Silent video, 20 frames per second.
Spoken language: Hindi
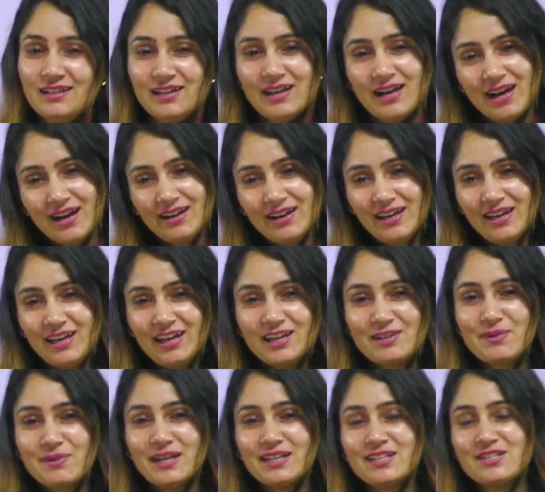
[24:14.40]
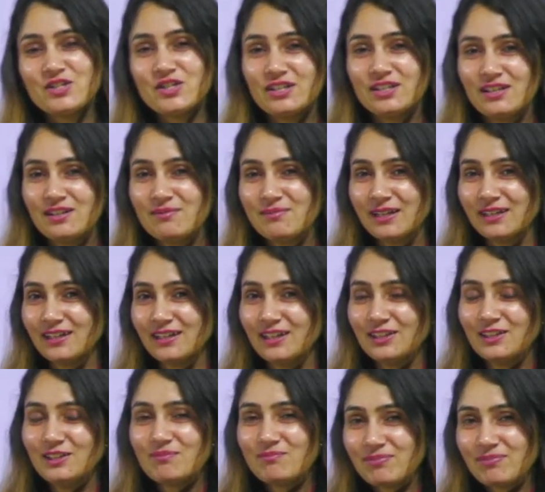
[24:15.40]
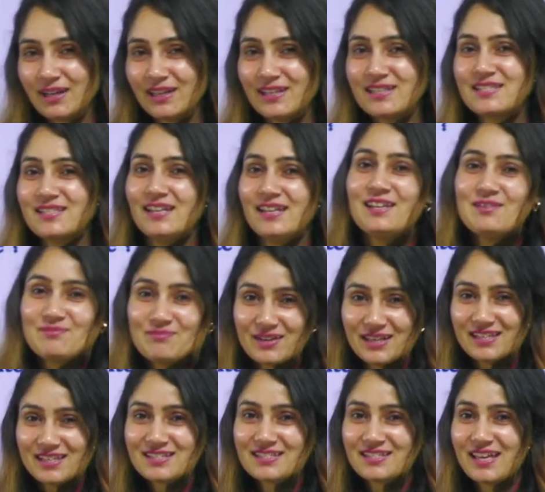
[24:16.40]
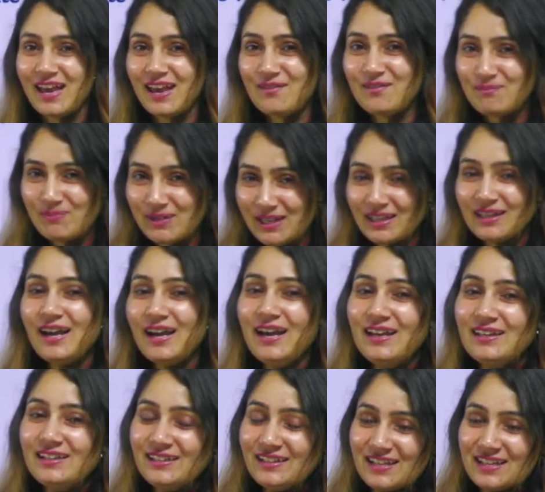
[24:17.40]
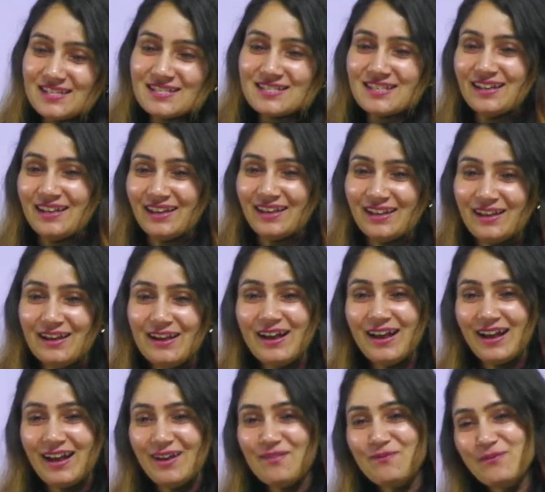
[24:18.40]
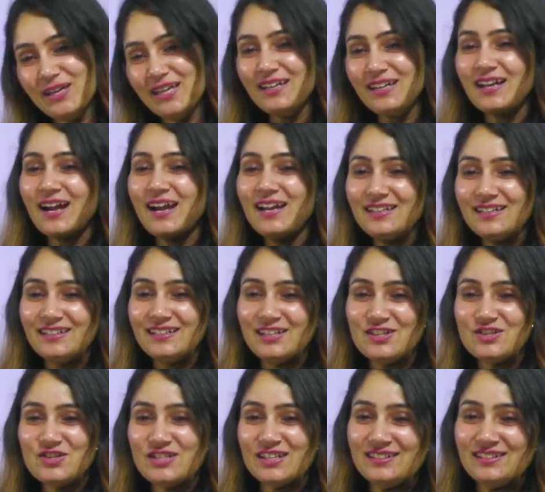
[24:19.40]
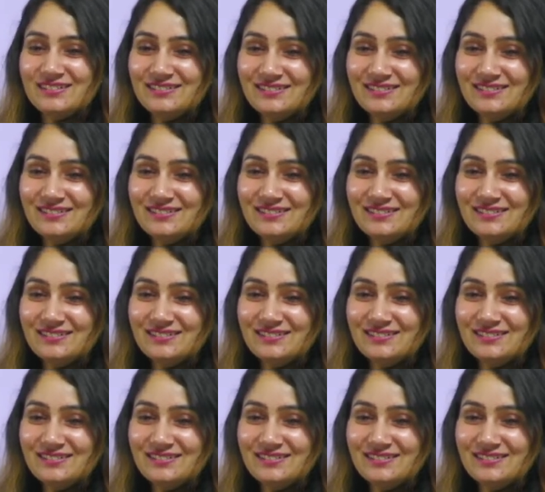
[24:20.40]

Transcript: अरे एक बार इंजीनियर बन गई तो पैसा ही पैसा है फिर काहे के टेंशन है हाँ फिर काहे के टेंशन